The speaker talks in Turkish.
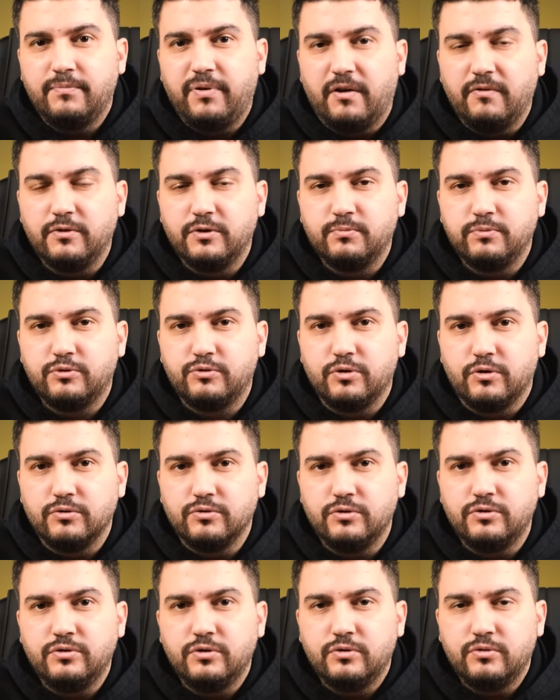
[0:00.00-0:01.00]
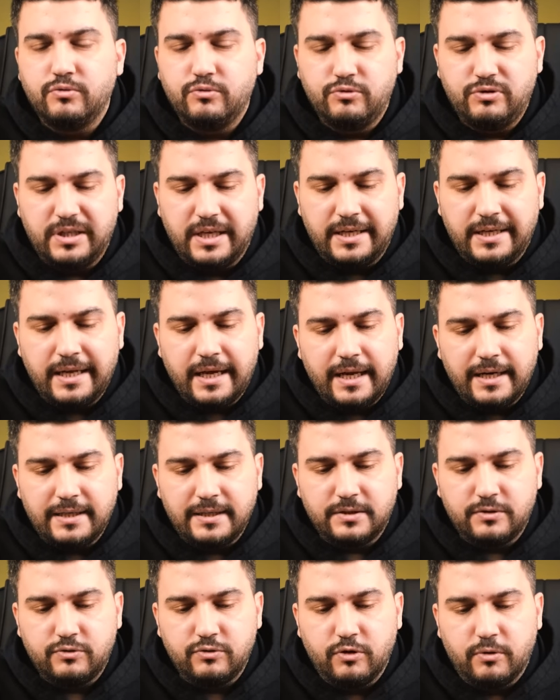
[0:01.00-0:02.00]
power butonunun üzerine
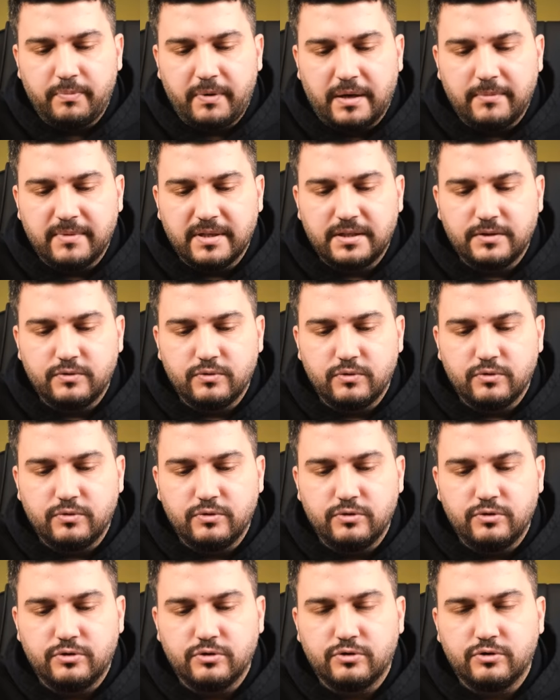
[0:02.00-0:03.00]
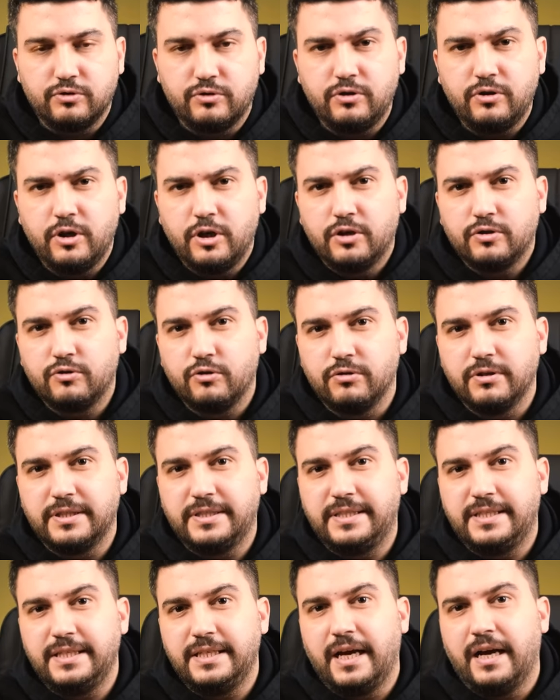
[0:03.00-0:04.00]
yerleştiriyor parmak izi okuyucusunu.
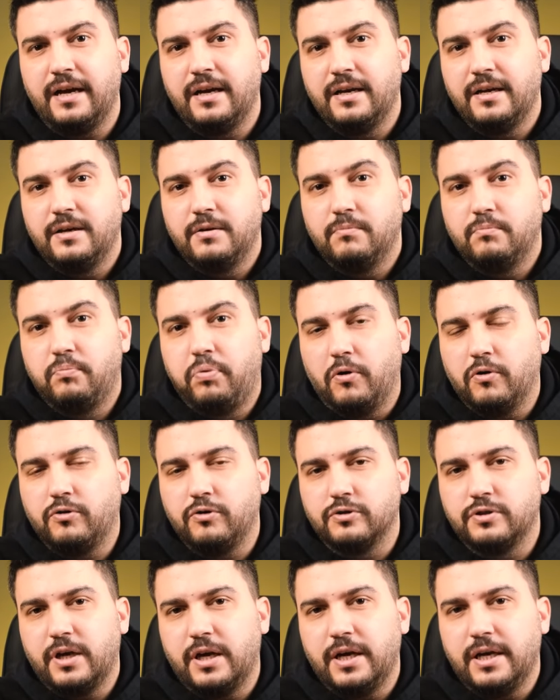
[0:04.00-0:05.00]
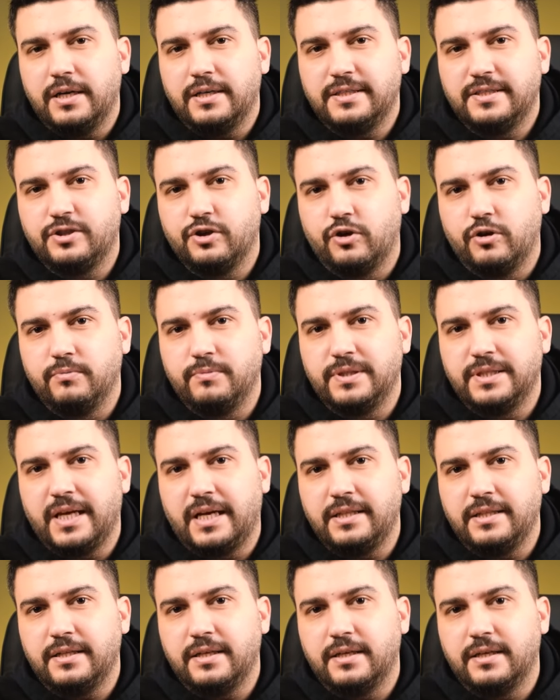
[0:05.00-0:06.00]
Dolayısıyla Poco da
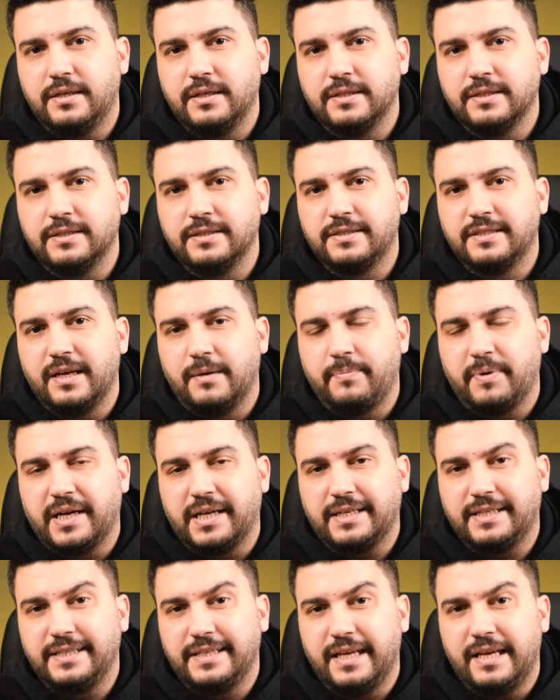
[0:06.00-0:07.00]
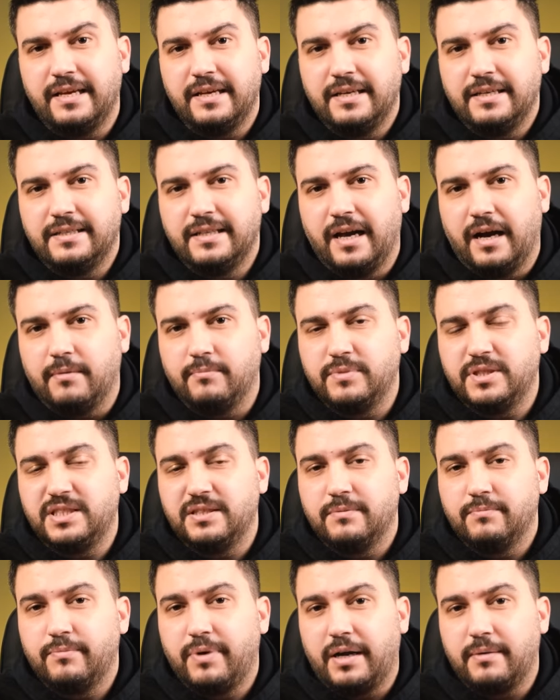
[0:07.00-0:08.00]
Xiaomi'den alıntı yaparak yine ne
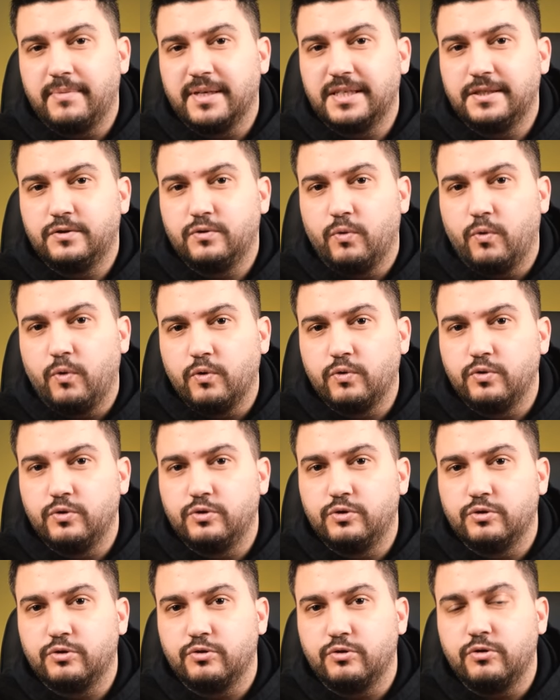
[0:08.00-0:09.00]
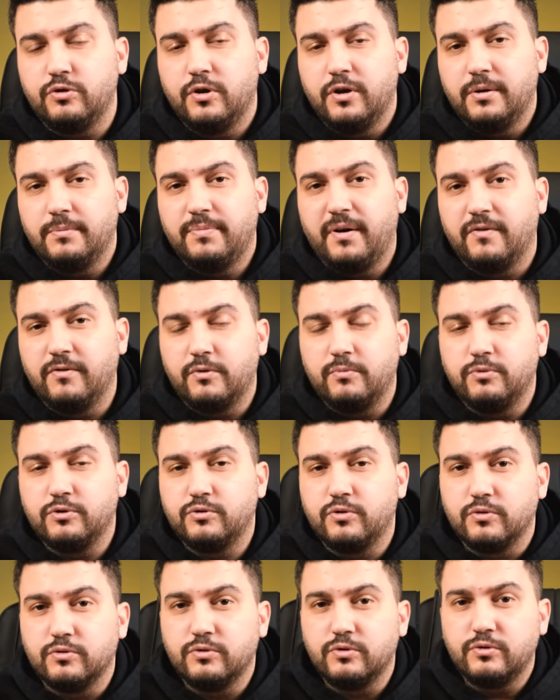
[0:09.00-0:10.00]
yapmış? Parmak izi okuyucusunu power
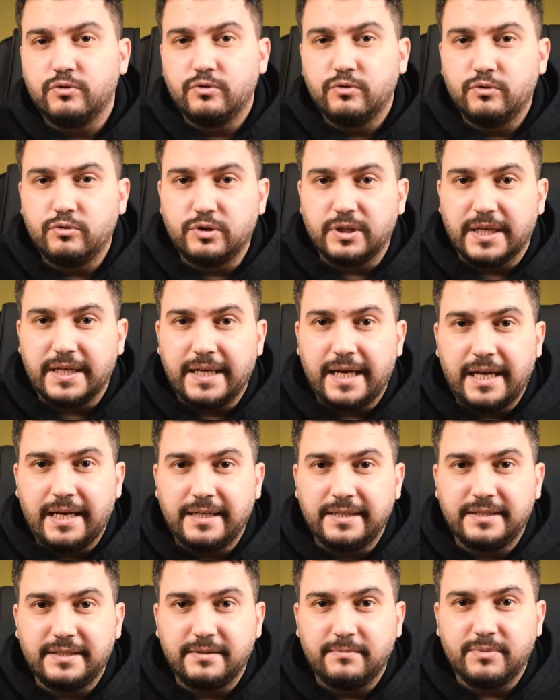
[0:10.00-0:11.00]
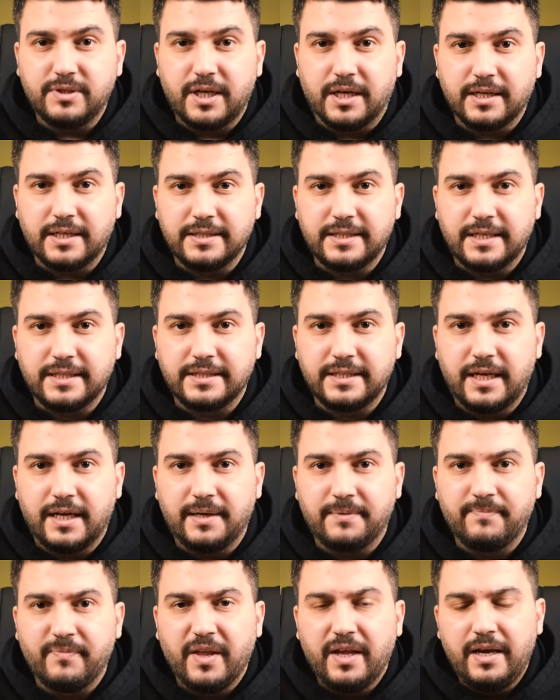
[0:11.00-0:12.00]
butonunun üzerine yerleştirmiş
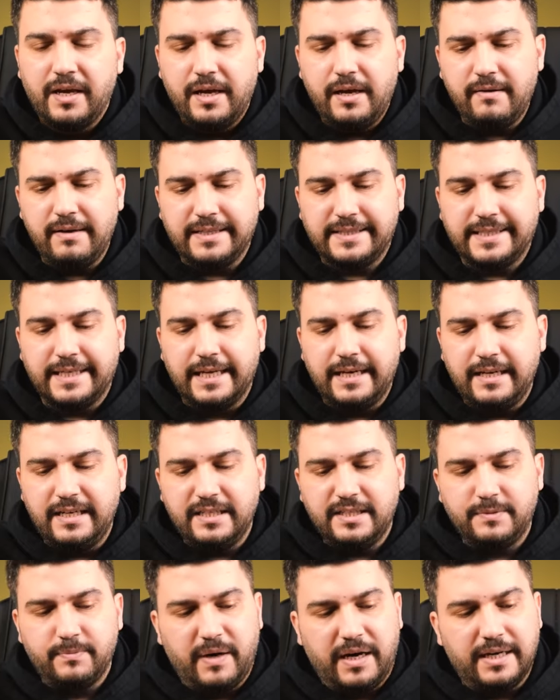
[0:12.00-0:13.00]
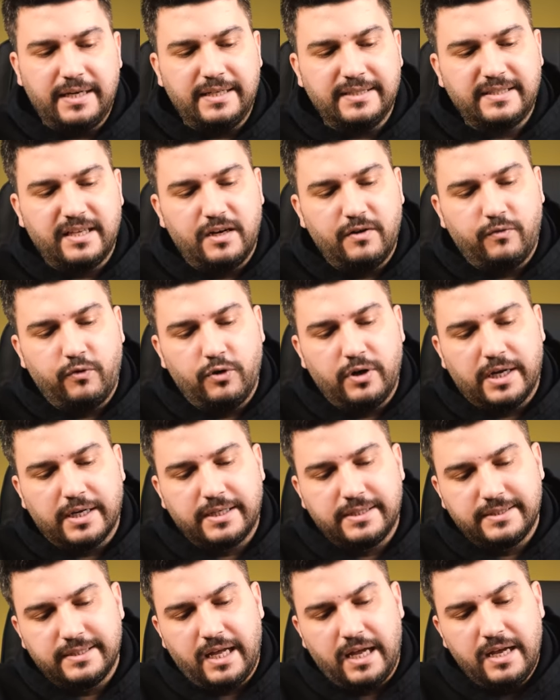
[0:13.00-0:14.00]
arkadaşlar. Evet genel itibariyle telefon
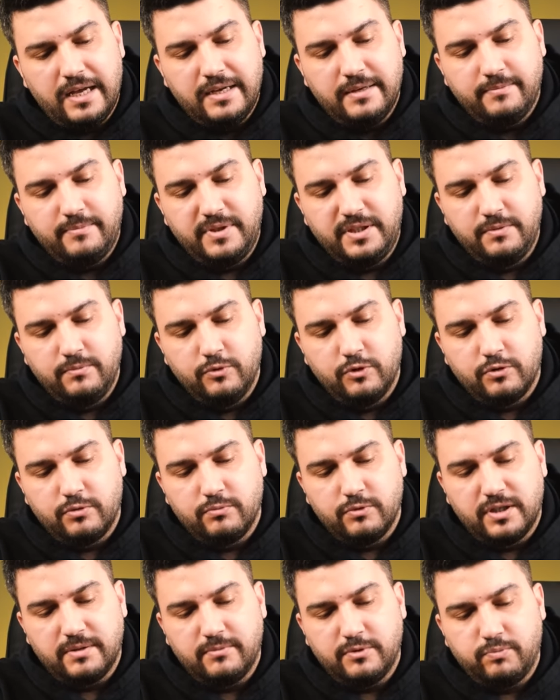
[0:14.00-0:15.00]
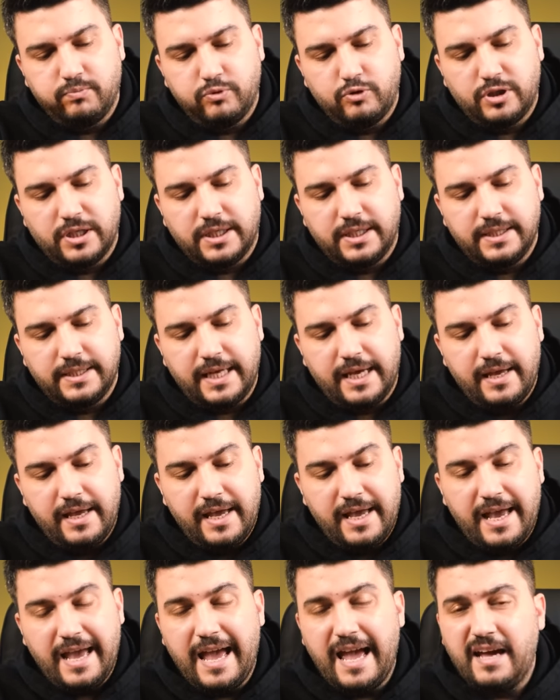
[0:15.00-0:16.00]
hakkında bizim yorumlarımız bu şekilde.
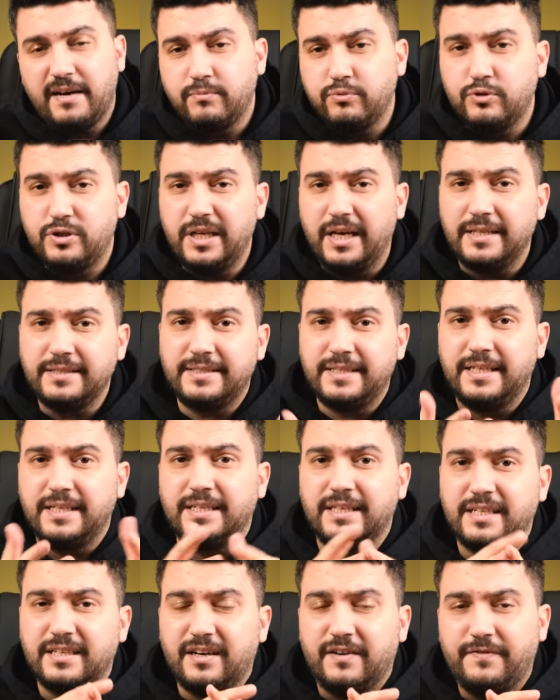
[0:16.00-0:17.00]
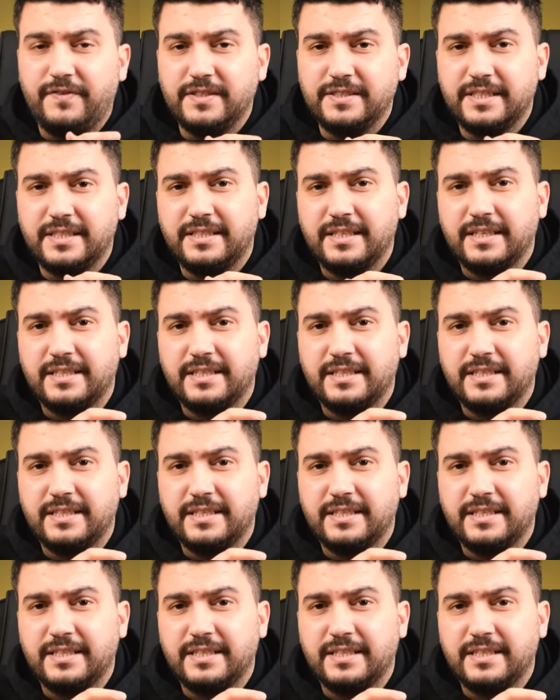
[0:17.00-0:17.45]
Eğer bu cihazla ilgili kafanıza